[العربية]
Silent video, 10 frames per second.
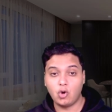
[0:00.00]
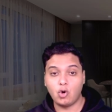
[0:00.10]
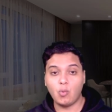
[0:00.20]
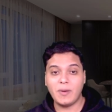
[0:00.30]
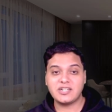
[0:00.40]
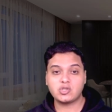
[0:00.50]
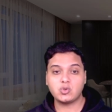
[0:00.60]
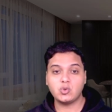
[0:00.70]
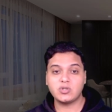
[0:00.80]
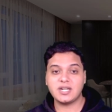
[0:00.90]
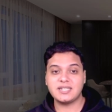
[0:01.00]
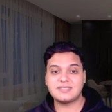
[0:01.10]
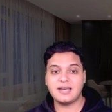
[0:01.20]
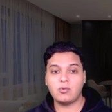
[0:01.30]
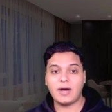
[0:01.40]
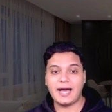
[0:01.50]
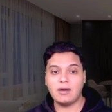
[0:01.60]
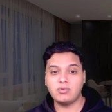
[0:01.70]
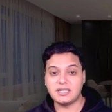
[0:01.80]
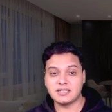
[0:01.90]
ومنشور
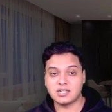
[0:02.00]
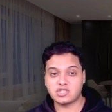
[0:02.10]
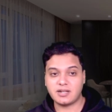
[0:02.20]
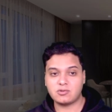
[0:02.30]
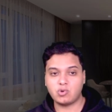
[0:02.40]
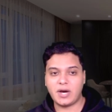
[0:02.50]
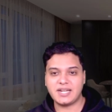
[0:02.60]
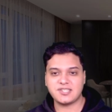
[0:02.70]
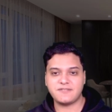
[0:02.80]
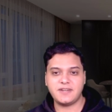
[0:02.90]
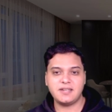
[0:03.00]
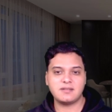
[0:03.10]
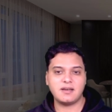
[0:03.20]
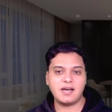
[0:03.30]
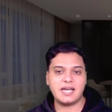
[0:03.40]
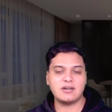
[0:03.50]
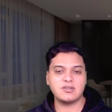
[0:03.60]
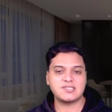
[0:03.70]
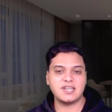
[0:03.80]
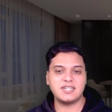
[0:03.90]
توعوي نشرته على صفحتها على
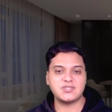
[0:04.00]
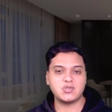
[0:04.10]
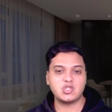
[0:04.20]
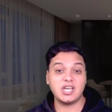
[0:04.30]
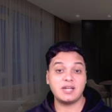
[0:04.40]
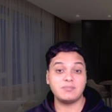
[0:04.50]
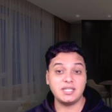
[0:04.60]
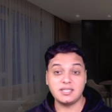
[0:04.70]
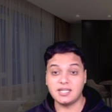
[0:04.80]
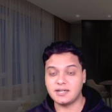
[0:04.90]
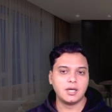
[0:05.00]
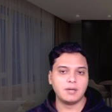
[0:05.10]
وسائل السوشيال ميديا